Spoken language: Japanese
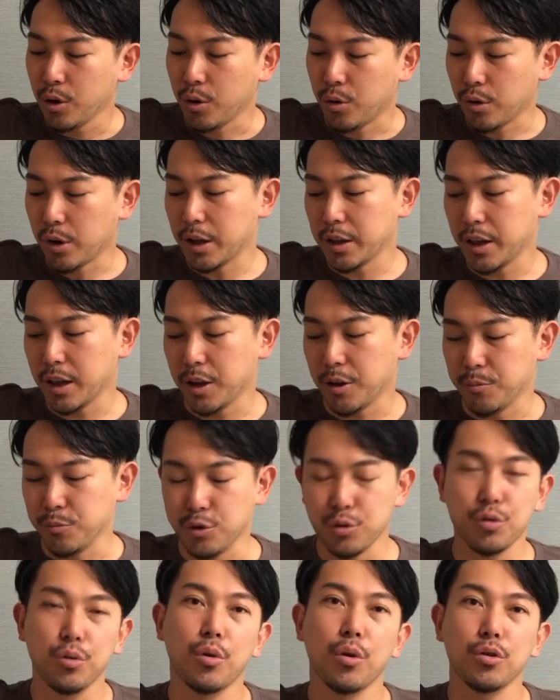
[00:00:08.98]
これはね、
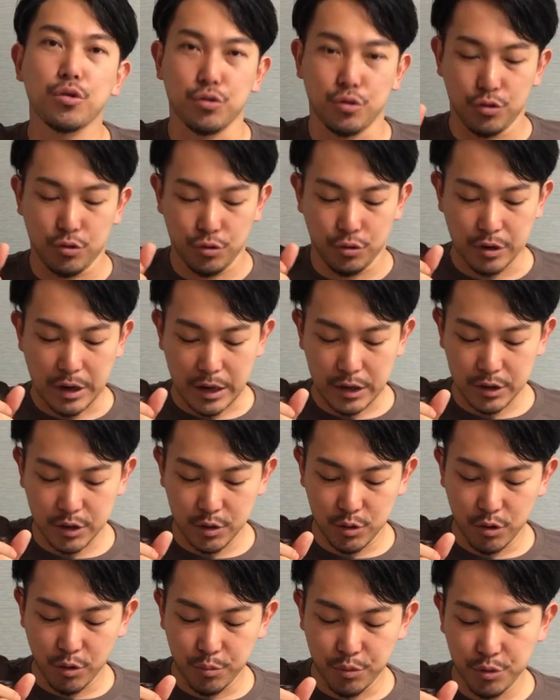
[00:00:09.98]
ブルゴーニュ、
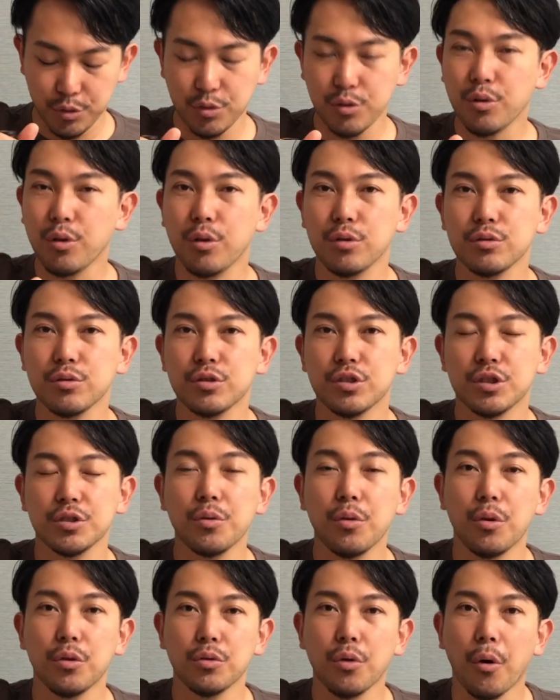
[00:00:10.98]
フランスのブルゴーニュ地
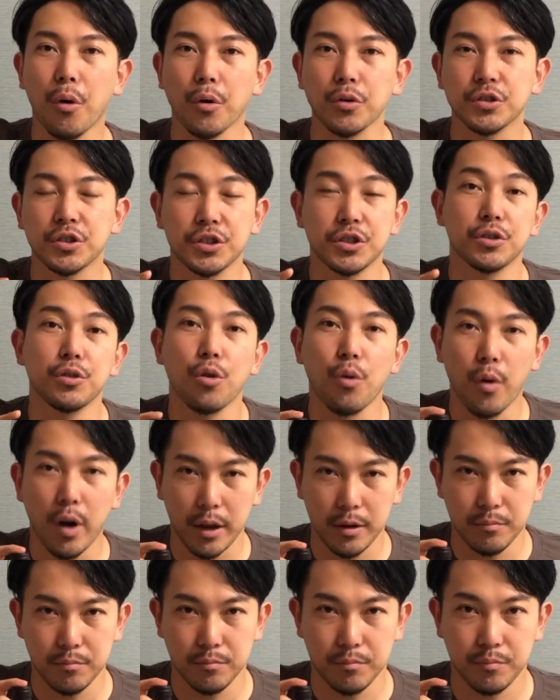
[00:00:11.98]
方の白
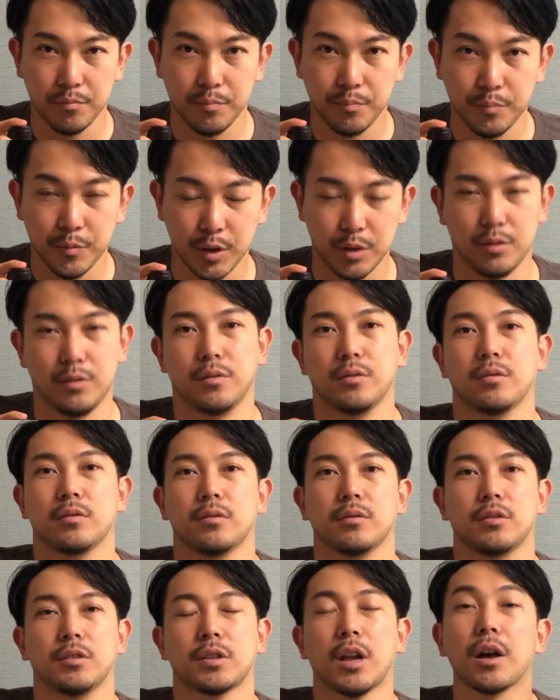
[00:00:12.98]
ワインで
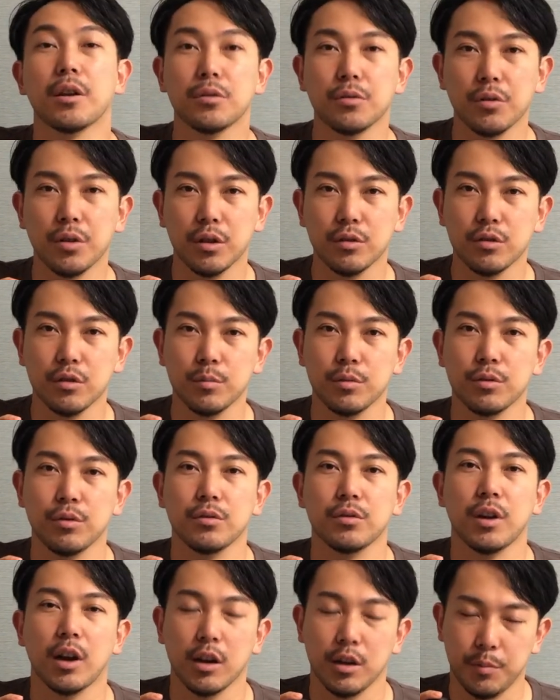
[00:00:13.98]
す。シャルドネという
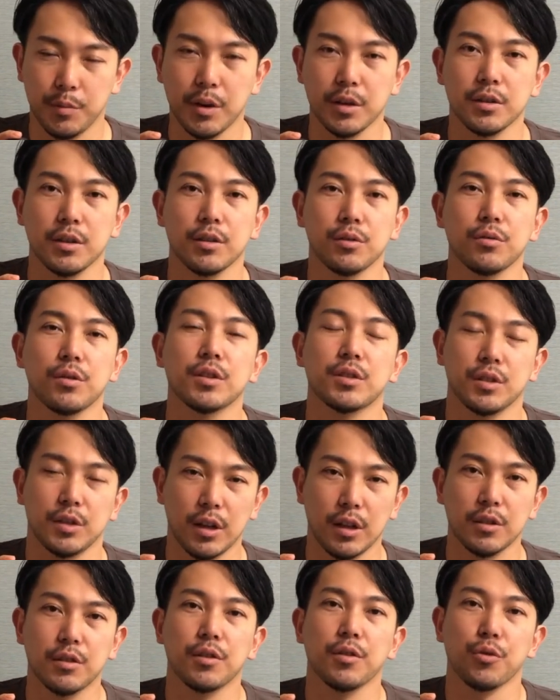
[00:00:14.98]
ブドウ ひゃくパーセント で
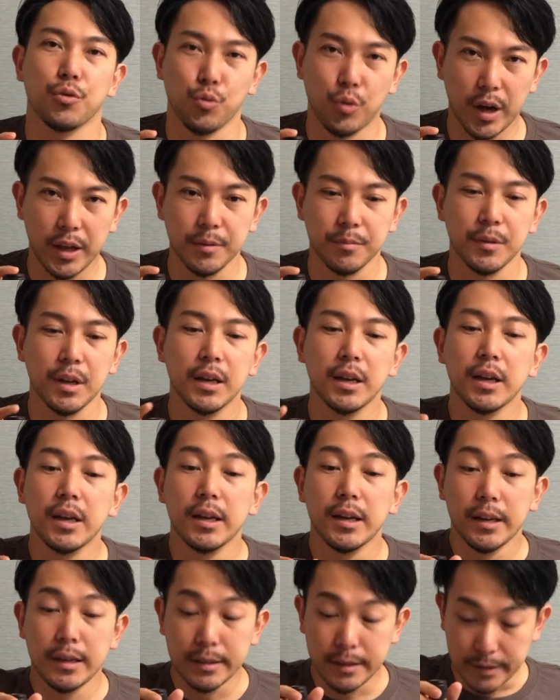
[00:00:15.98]
使ってるワイ
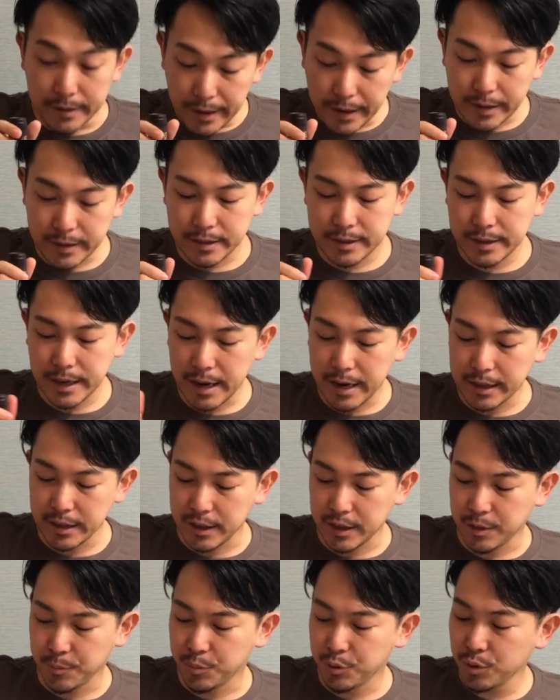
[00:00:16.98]
ンで、さら
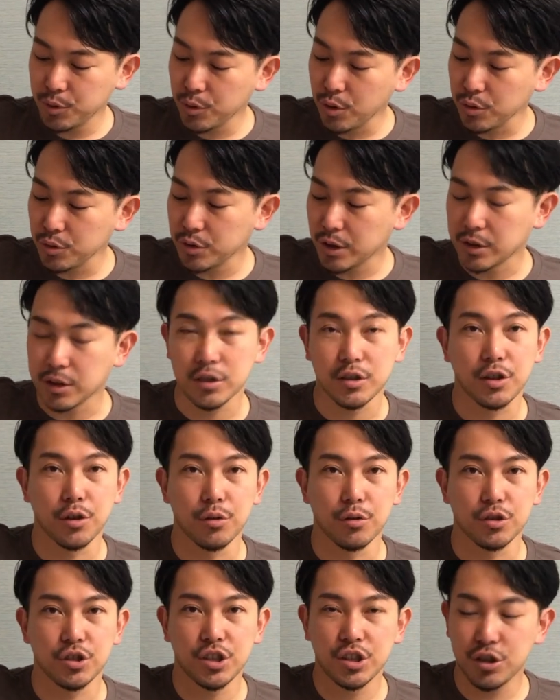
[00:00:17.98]
にブルゴーニュなんですけ
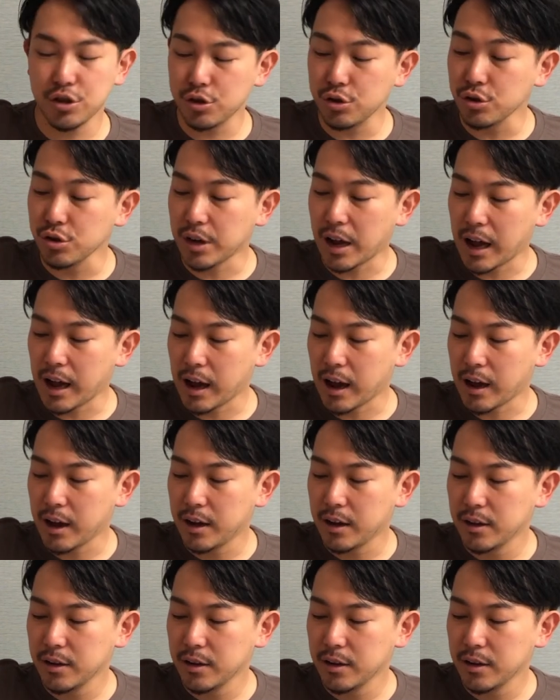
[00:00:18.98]
ど、地区が